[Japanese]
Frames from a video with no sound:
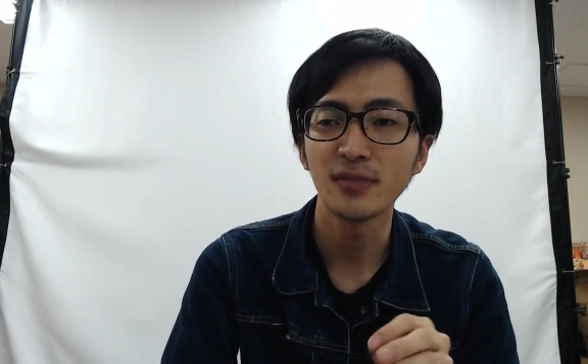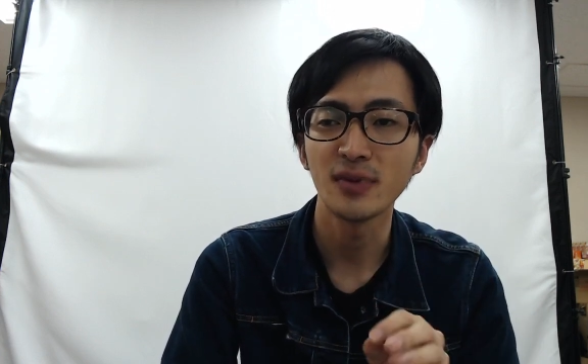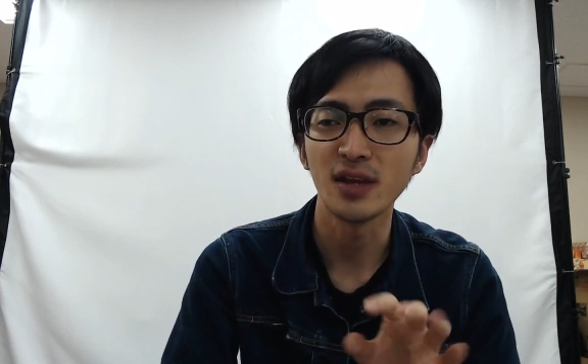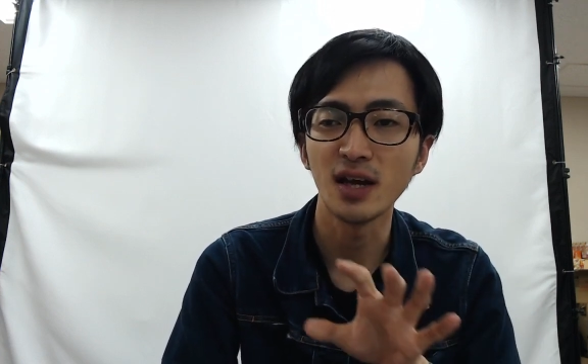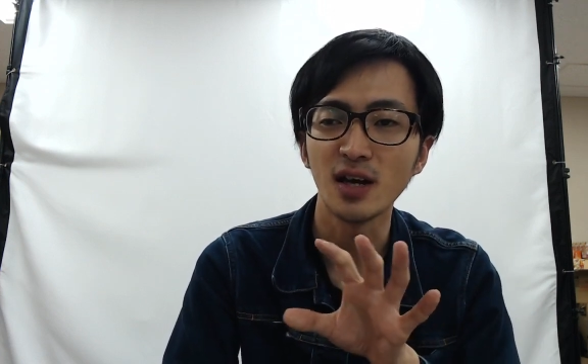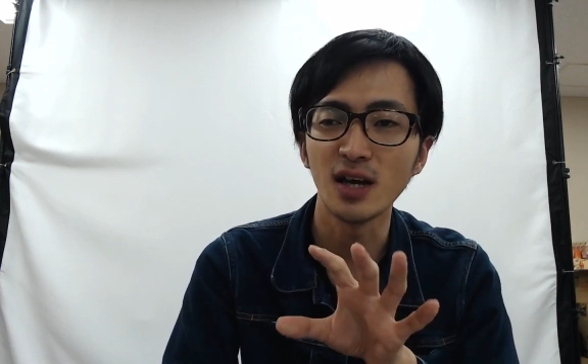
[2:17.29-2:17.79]

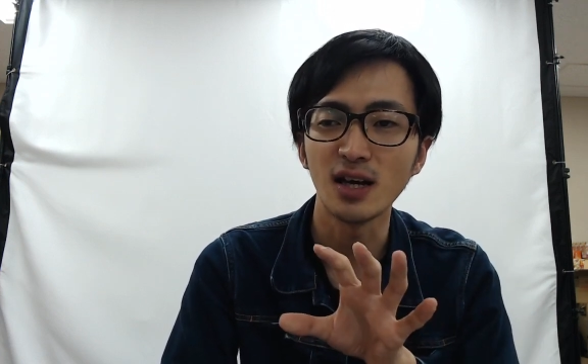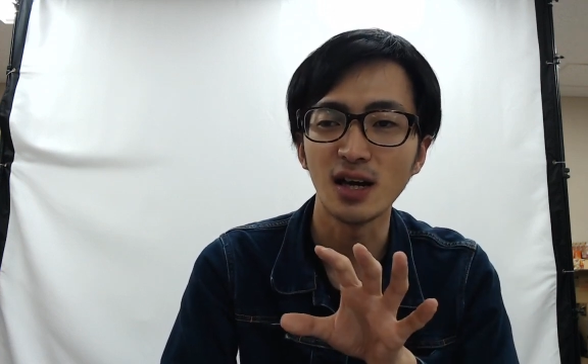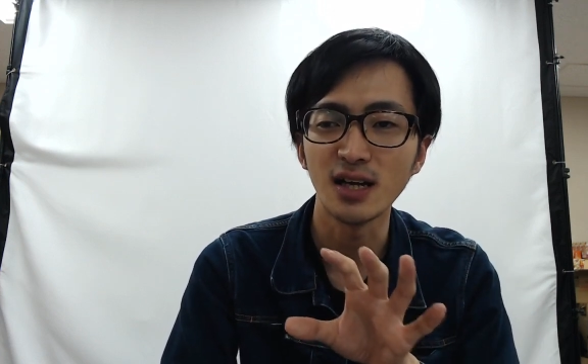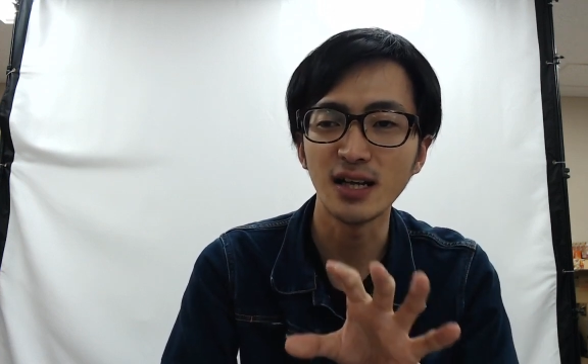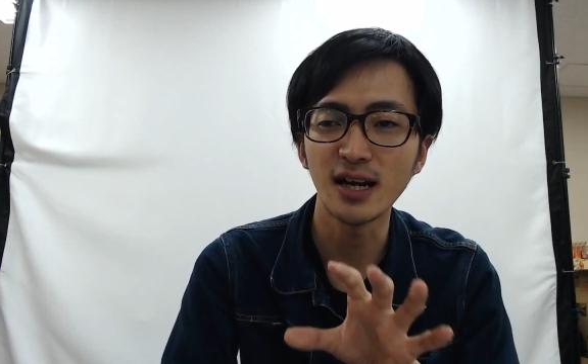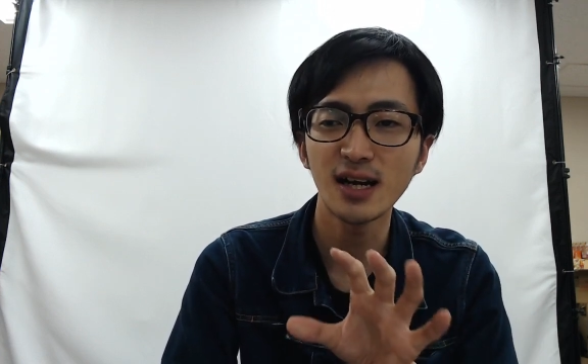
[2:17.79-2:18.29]
で
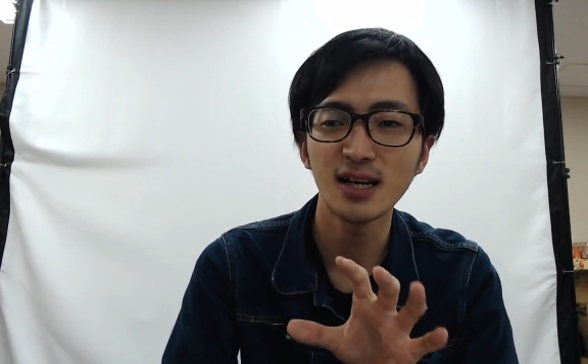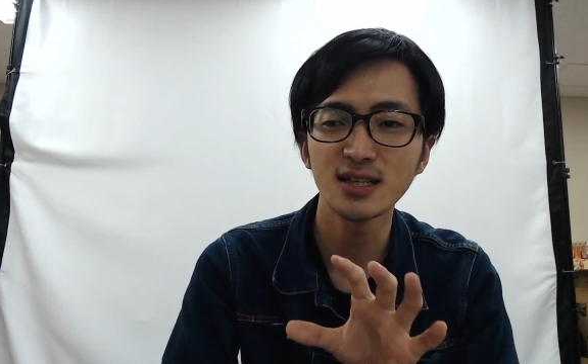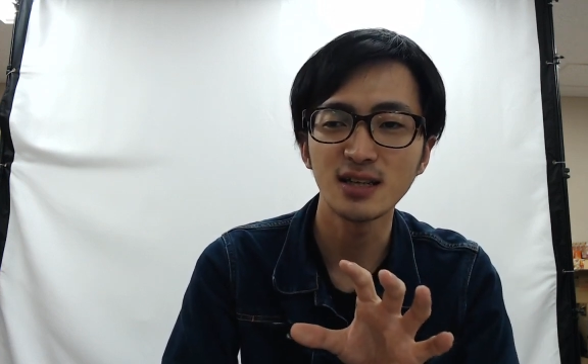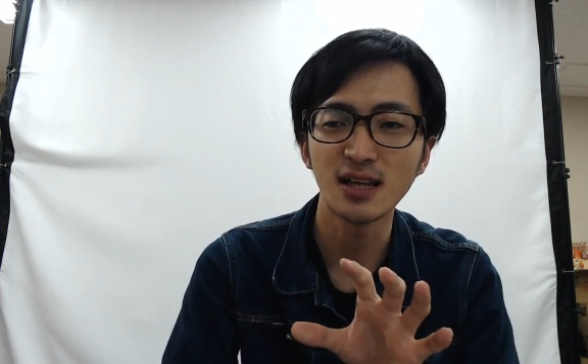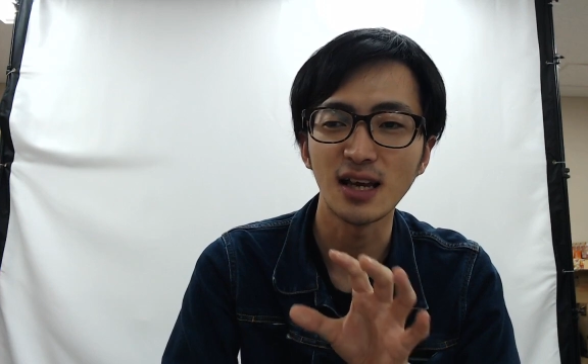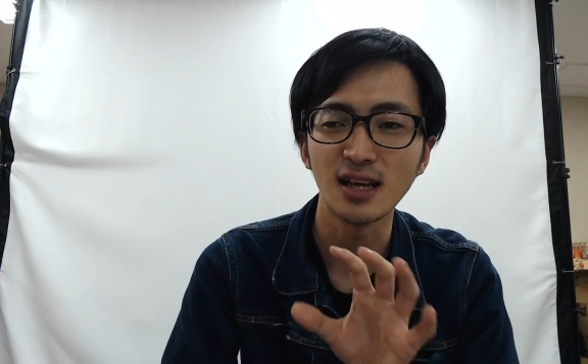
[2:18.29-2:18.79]
左から
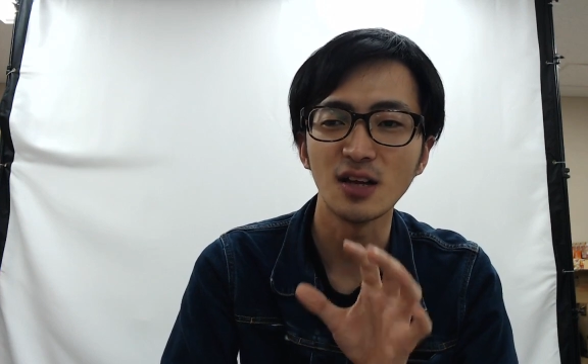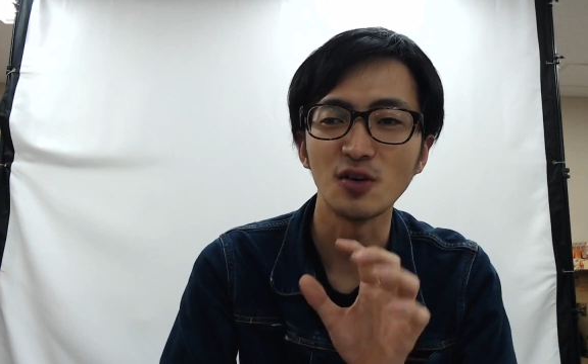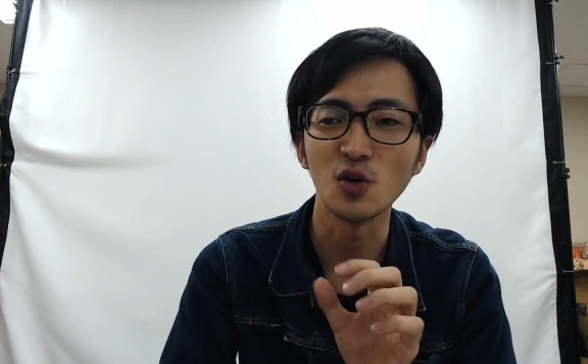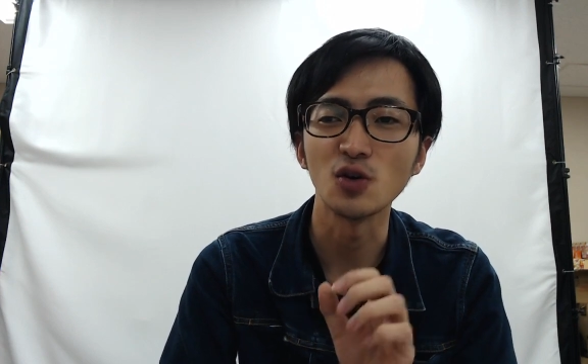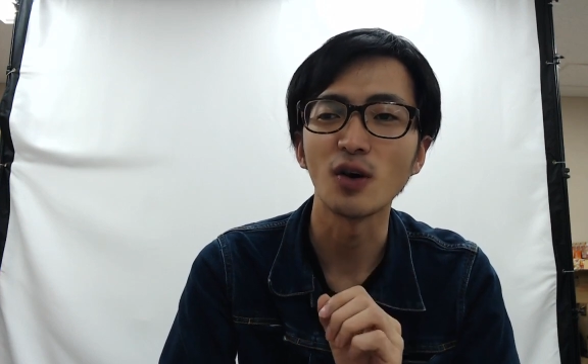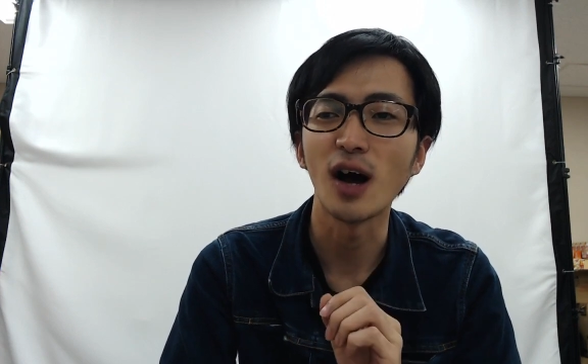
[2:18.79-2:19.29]
敵来てる
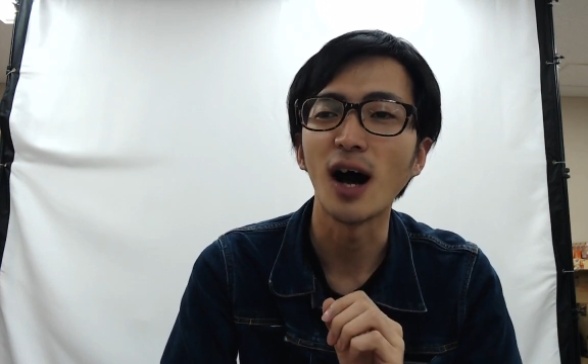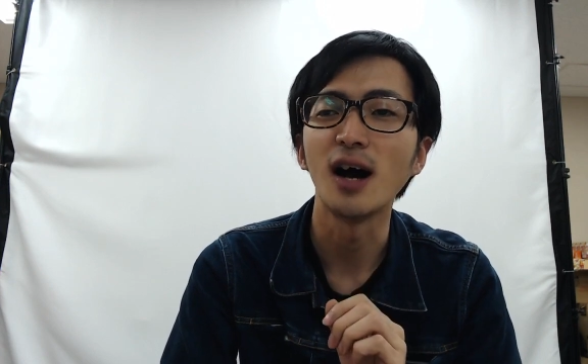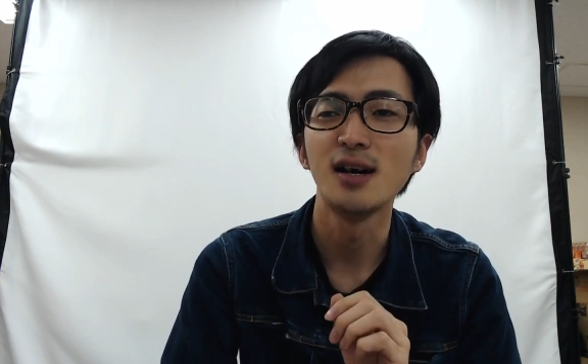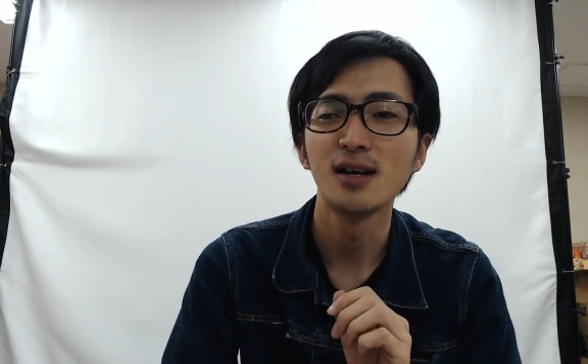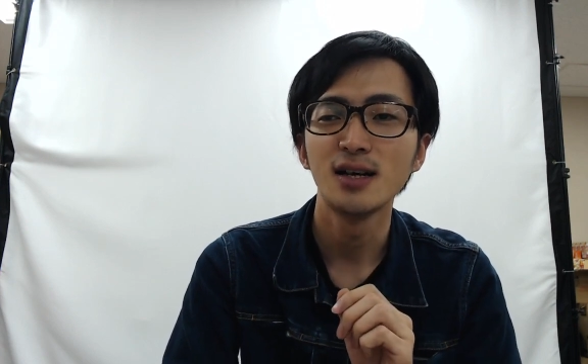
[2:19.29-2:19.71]
よとか、